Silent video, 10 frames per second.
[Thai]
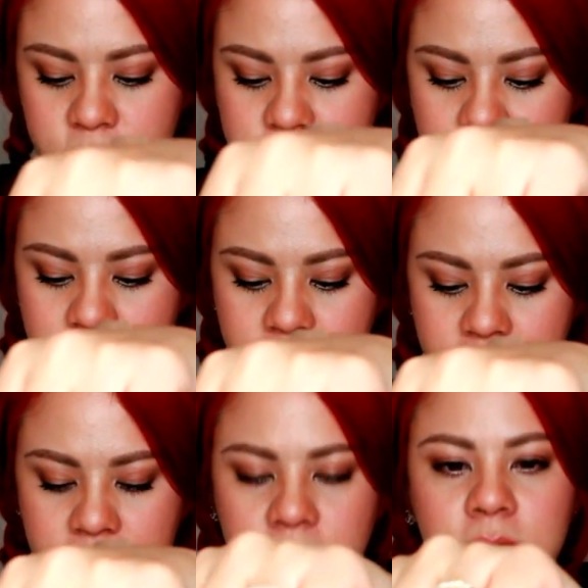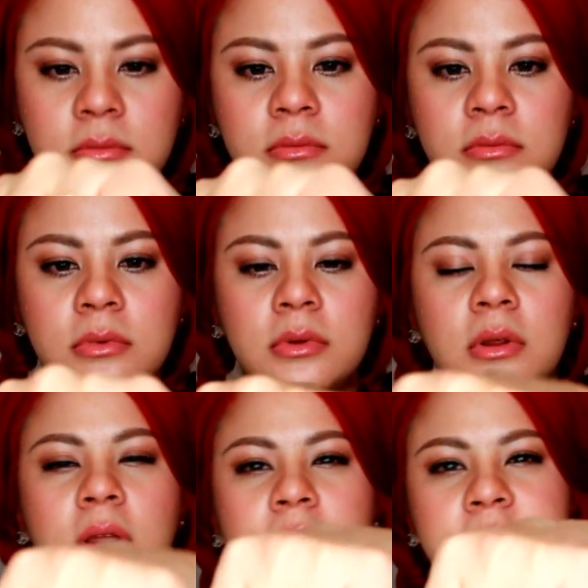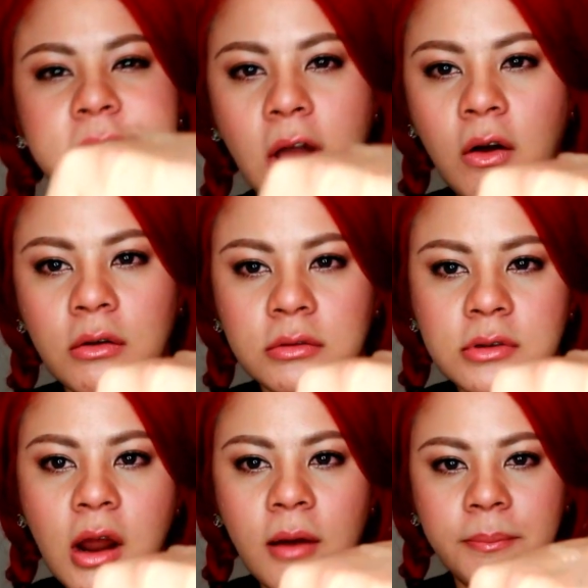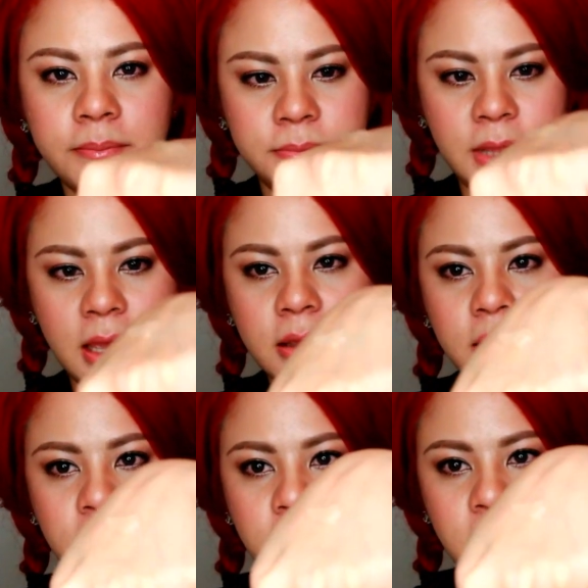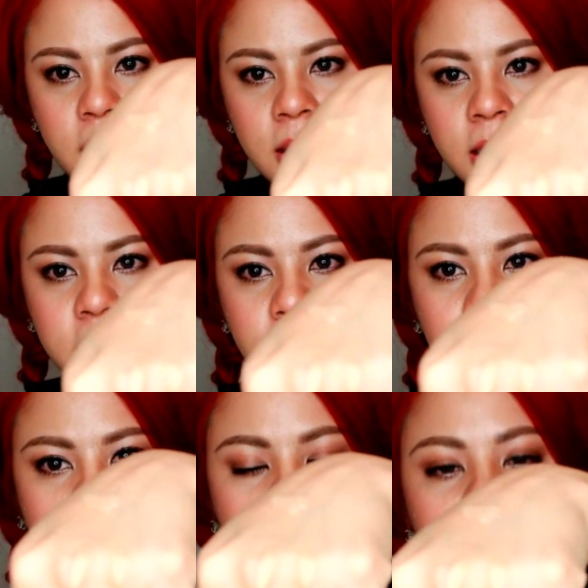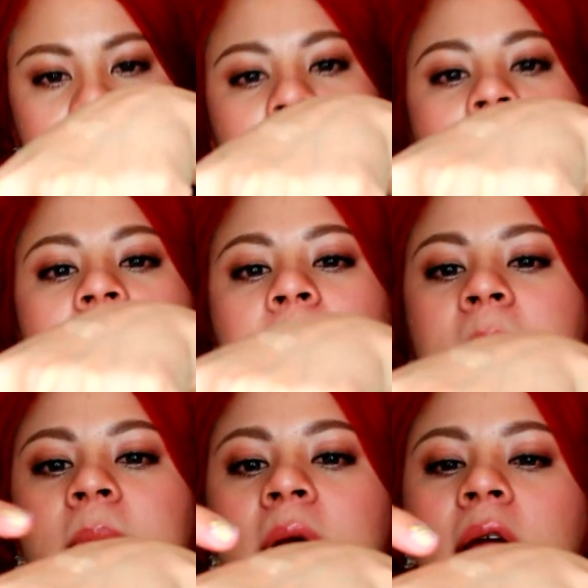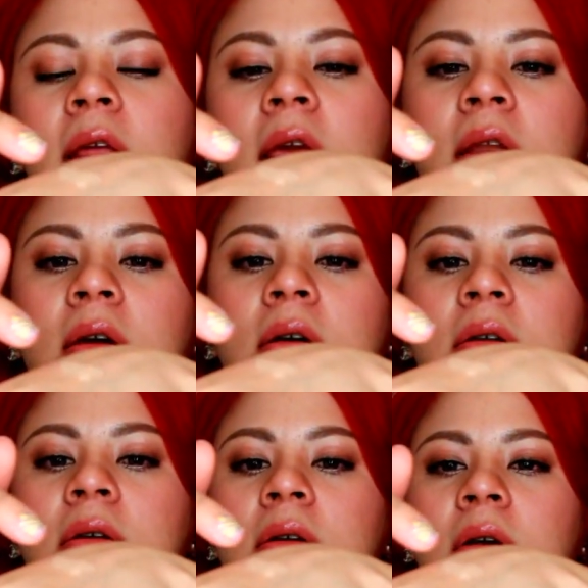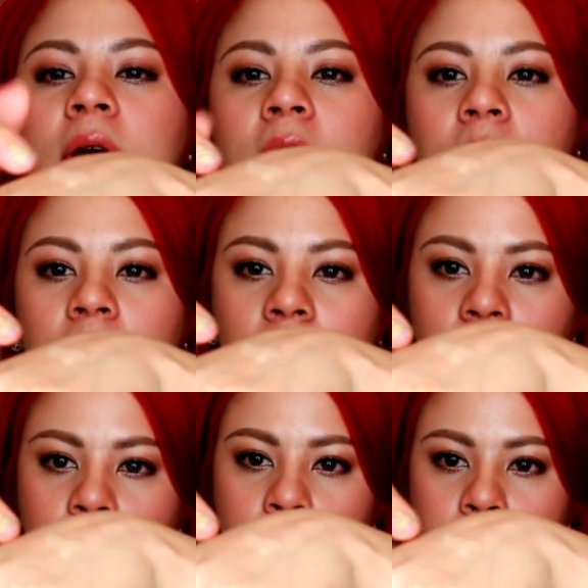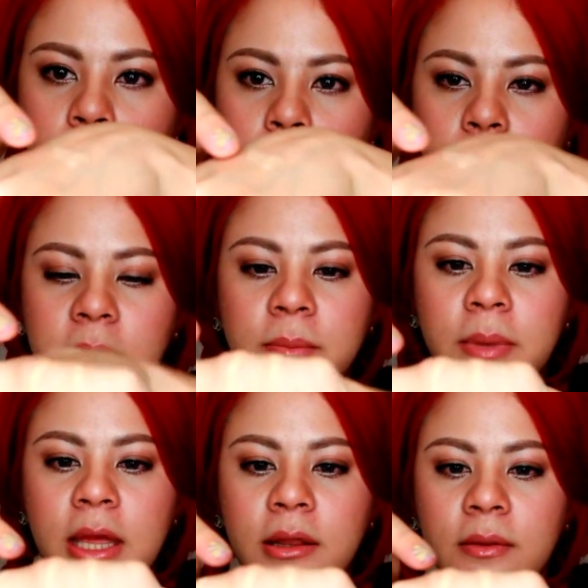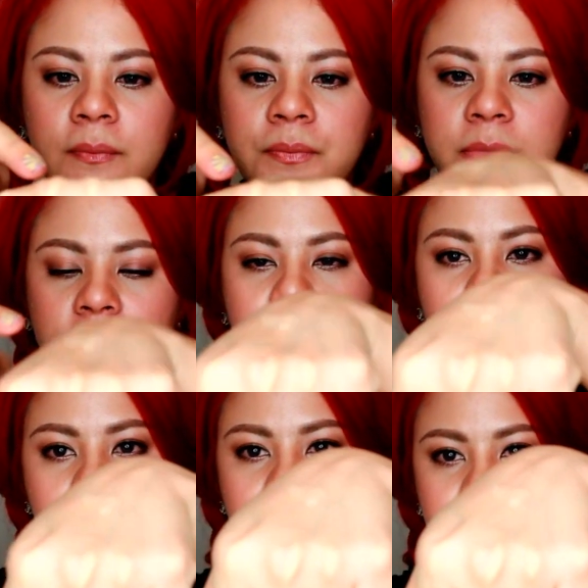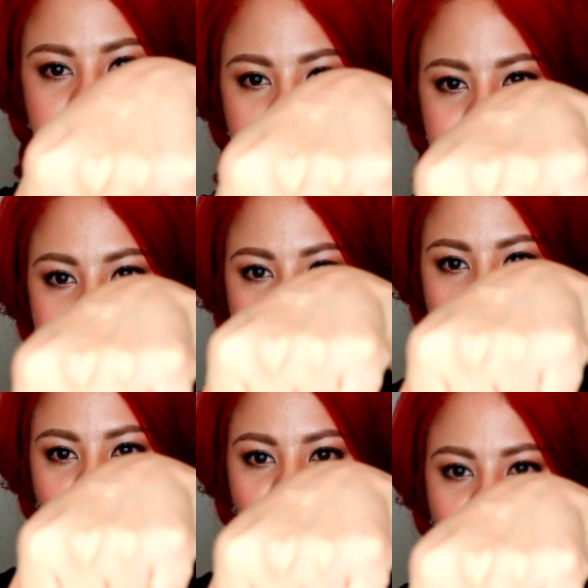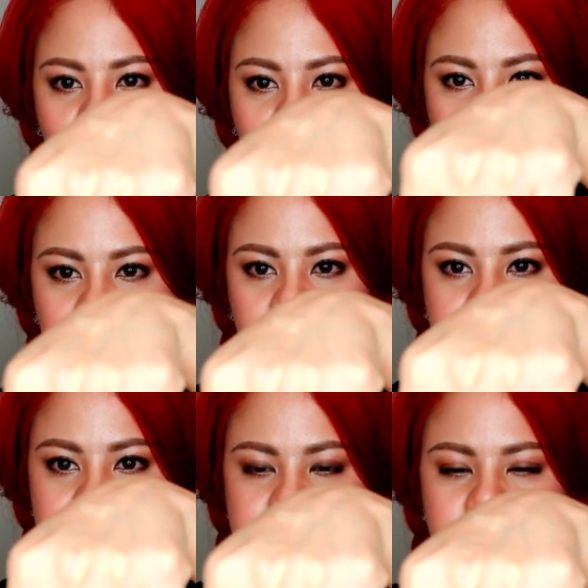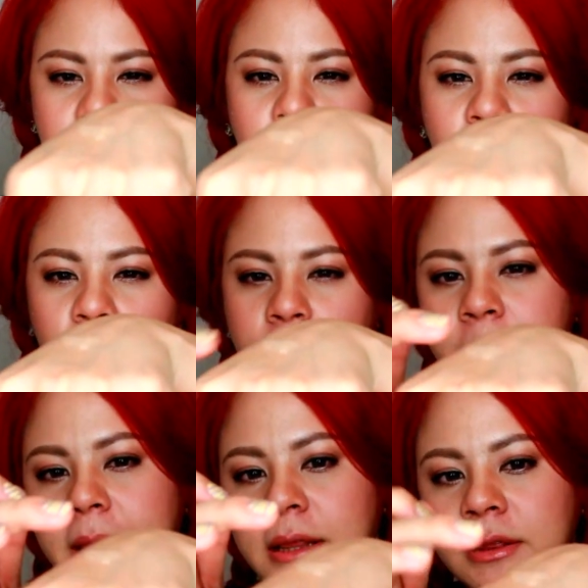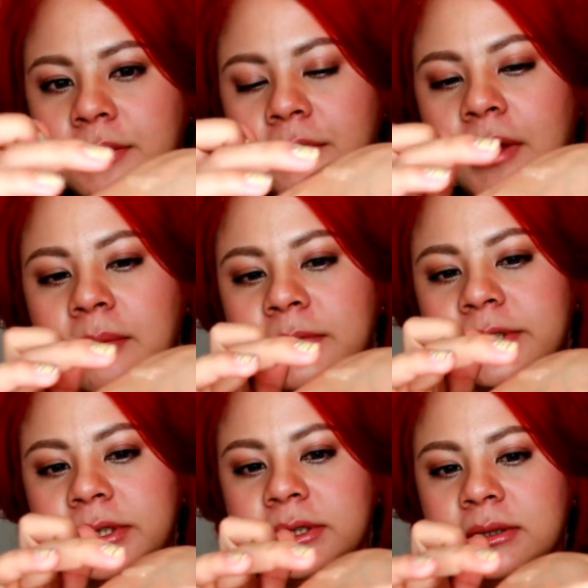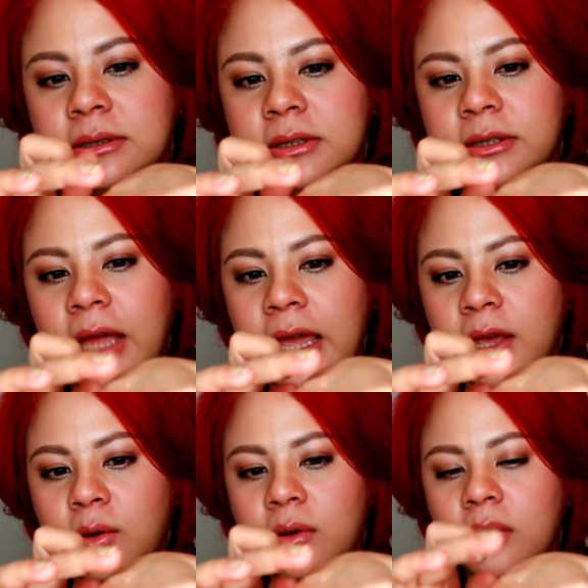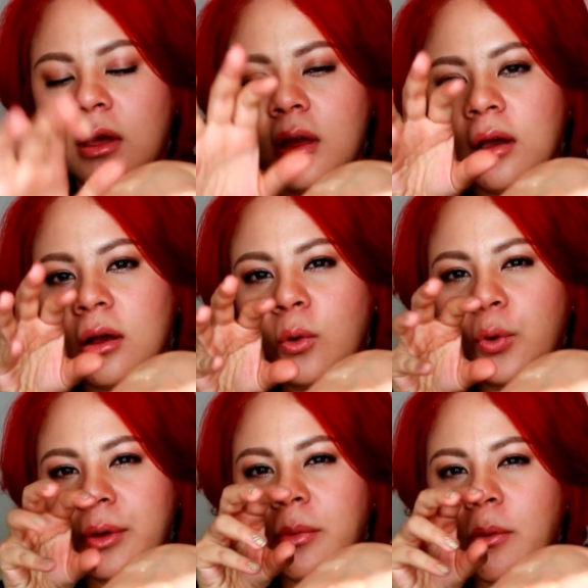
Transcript: ดจะใช้ประมาณสองดรอปเนี่ยแล้วถ้าเพื่อนๆเห็นก็คือมันเป็นมันเหมือนเป็นวุ้นๆ น, นะคะเป็นเจลเป็นเซรั่มใสขุ่น